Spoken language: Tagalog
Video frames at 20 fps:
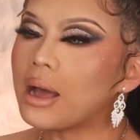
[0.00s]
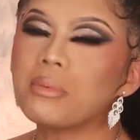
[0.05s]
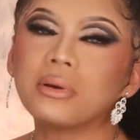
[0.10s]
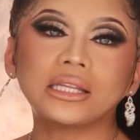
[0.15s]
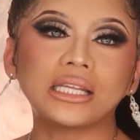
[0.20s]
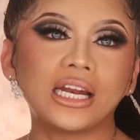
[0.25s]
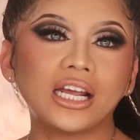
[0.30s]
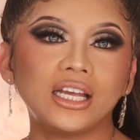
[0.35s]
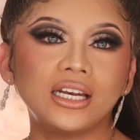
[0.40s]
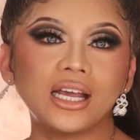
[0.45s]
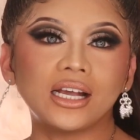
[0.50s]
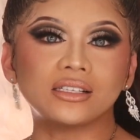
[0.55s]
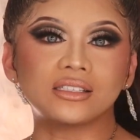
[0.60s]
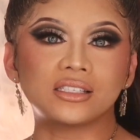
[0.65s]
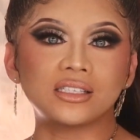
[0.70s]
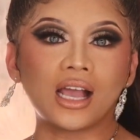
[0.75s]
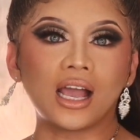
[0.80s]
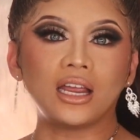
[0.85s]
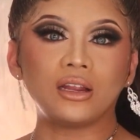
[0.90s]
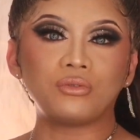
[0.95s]
mahaba talaga yung
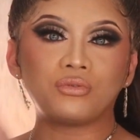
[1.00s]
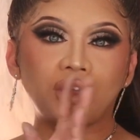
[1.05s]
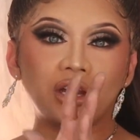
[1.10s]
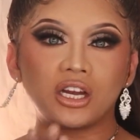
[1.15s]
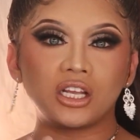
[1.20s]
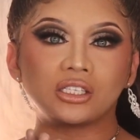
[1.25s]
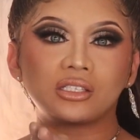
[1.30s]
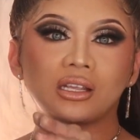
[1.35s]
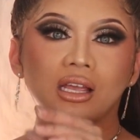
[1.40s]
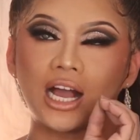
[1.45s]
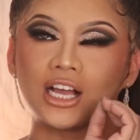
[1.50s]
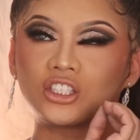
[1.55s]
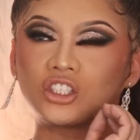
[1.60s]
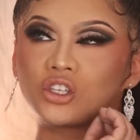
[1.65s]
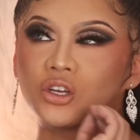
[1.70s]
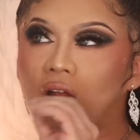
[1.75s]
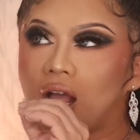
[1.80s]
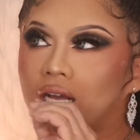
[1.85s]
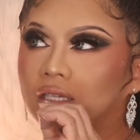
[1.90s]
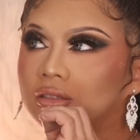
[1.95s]
legs niya. In fairness,
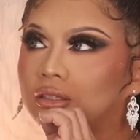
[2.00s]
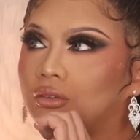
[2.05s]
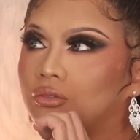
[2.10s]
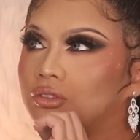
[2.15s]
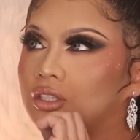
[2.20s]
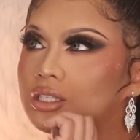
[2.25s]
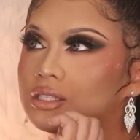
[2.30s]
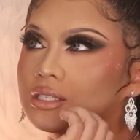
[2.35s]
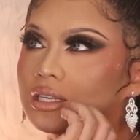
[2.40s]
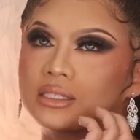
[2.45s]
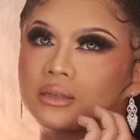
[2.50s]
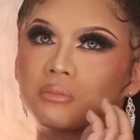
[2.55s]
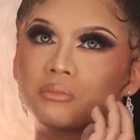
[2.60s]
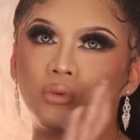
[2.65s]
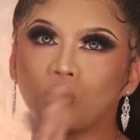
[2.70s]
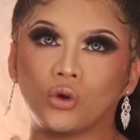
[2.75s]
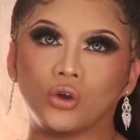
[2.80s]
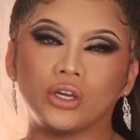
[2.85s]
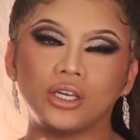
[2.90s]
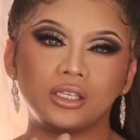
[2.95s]
attractive din sa, sa
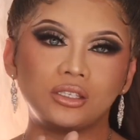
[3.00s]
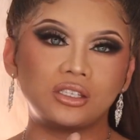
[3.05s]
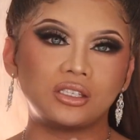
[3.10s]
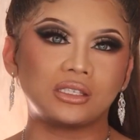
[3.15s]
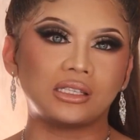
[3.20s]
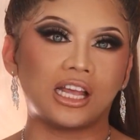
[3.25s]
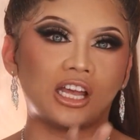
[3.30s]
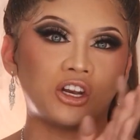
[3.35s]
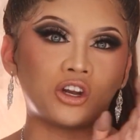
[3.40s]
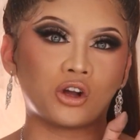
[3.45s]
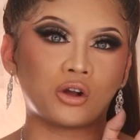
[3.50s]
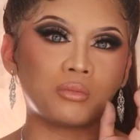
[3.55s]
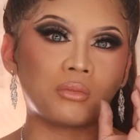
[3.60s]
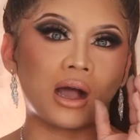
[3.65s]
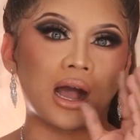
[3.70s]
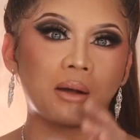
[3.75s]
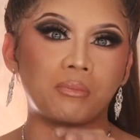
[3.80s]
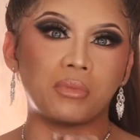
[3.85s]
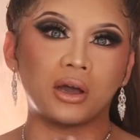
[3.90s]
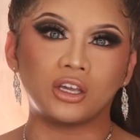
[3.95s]
boys. Lalo kung
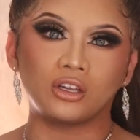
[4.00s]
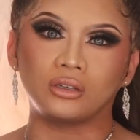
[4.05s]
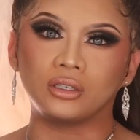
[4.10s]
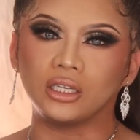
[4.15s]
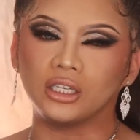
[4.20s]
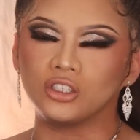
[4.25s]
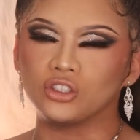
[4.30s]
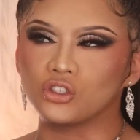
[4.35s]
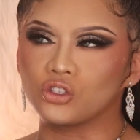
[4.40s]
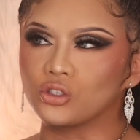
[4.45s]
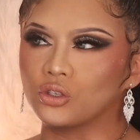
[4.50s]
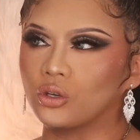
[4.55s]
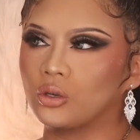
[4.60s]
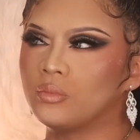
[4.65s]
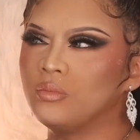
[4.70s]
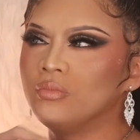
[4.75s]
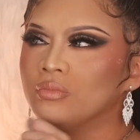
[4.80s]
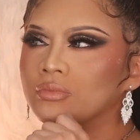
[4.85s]
mahaba yung legs niyo.